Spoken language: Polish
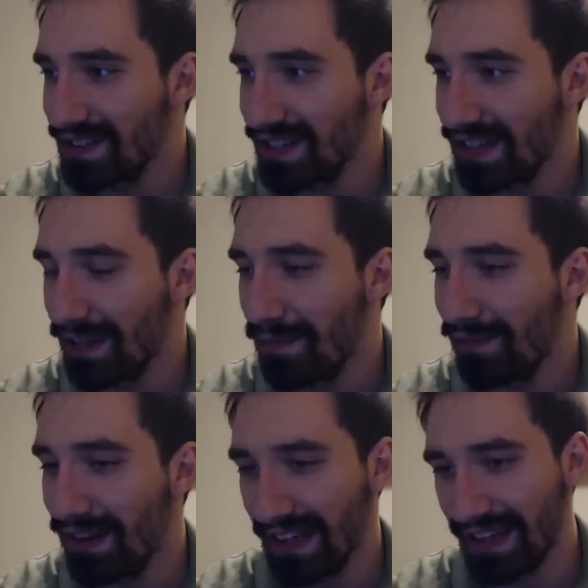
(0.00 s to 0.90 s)
że ta
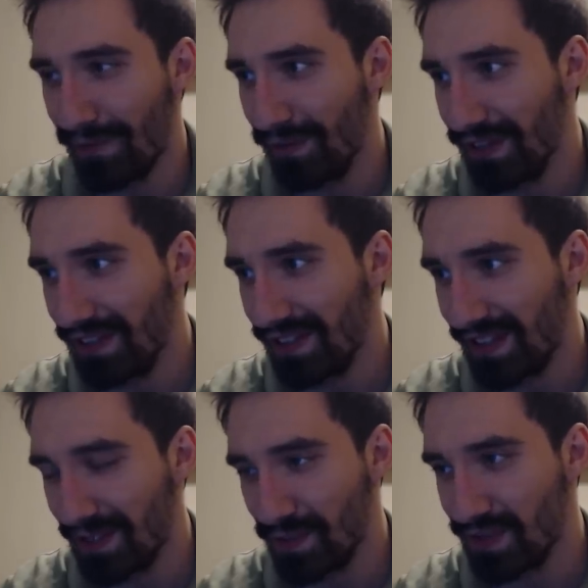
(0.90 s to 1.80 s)
walka Rafoniksa
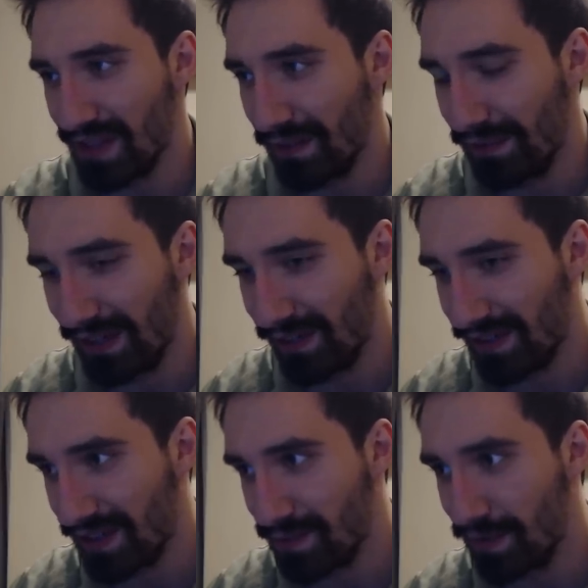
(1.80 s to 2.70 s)
też może tak
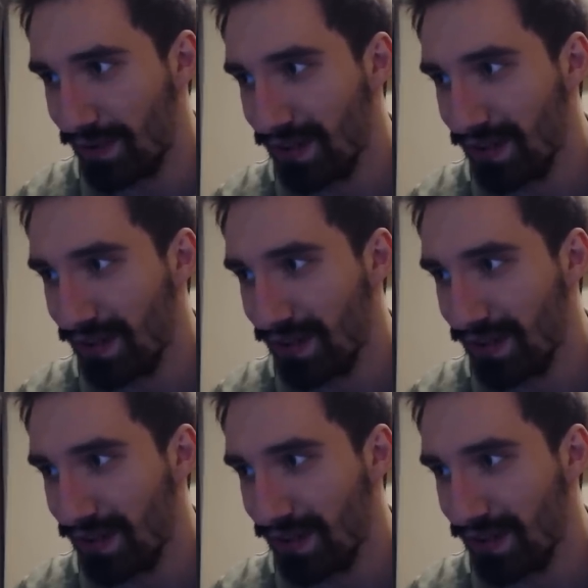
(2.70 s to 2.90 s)
wyglądać, bo